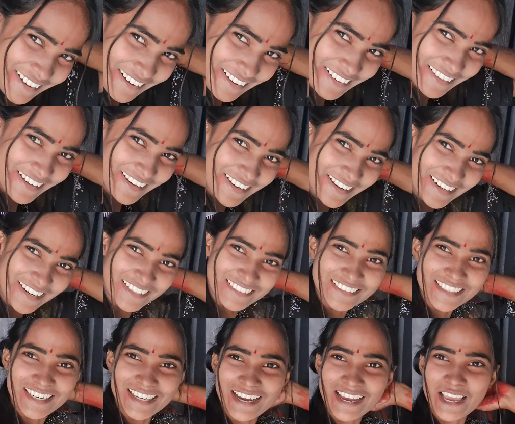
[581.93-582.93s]
हेयर कल
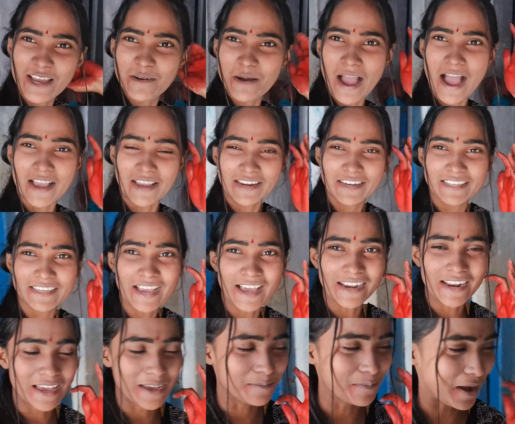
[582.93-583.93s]
अच्छा लगाया आगे
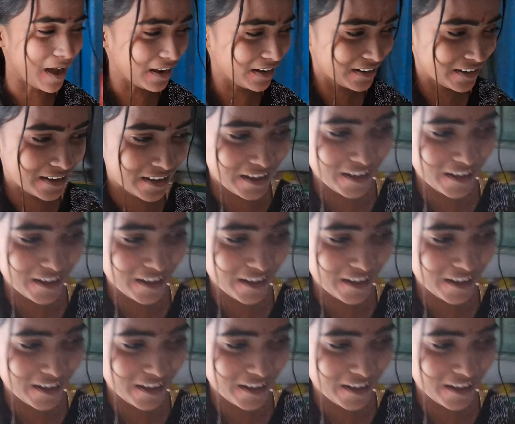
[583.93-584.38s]
निकाला है बाल